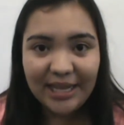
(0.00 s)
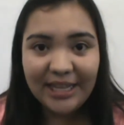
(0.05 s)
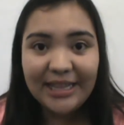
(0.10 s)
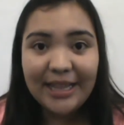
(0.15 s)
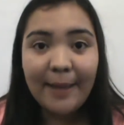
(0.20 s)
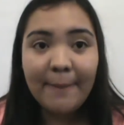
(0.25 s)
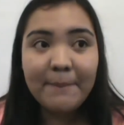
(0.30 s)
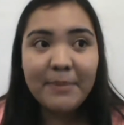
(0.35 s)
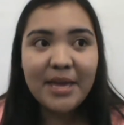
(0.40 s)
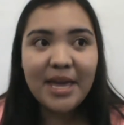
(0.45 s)
y
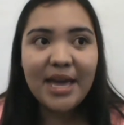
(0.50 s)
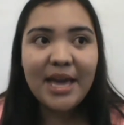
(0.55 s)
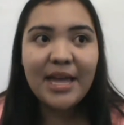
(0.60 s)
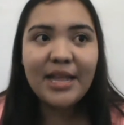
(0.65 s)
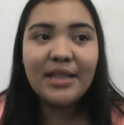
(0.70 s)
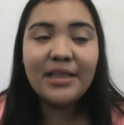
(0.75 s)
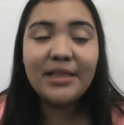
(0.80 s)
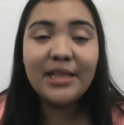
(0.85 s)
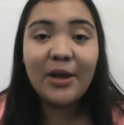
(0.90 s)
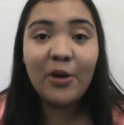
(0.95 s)

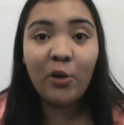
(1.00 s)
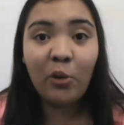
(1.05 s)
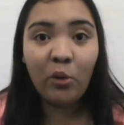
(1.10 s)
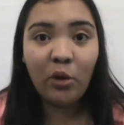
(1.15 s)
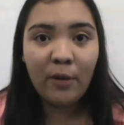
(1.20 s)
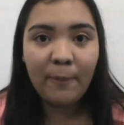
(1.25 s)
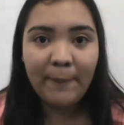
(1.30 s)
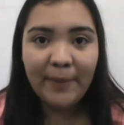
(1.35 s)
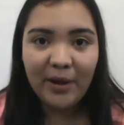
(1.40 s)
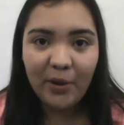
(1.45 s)
también de
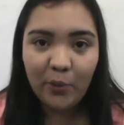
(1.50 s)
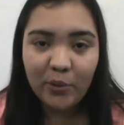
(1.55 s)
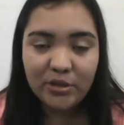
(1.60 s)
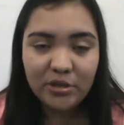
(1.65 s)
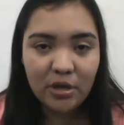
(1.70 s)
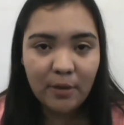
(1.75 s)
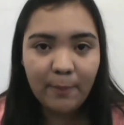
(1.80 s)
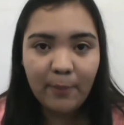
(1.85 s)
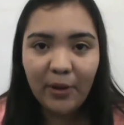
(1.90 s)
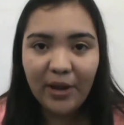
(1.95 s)
Orgullo y
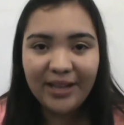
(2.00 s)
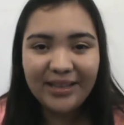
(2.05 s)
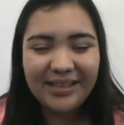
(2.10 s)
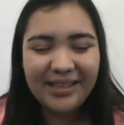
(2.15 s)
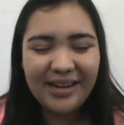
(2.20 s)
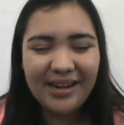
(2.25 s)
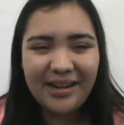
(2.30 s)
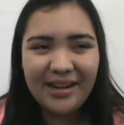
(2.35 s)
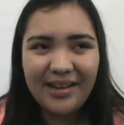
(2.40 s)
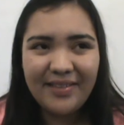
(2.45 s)
Prejuicio porque
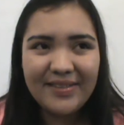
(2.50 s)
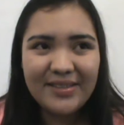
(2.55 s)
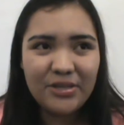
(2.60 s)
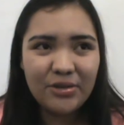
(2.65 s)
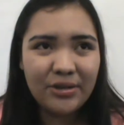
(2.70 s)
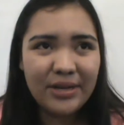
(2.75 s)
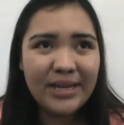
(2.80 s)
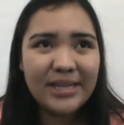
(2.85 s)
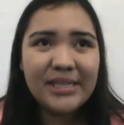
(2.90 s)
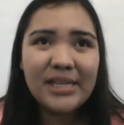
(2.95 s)
tienen
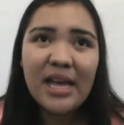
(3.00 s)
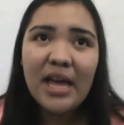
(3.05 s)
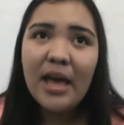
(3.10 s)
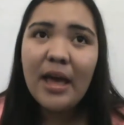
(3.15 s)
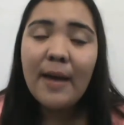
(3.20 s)
ediciones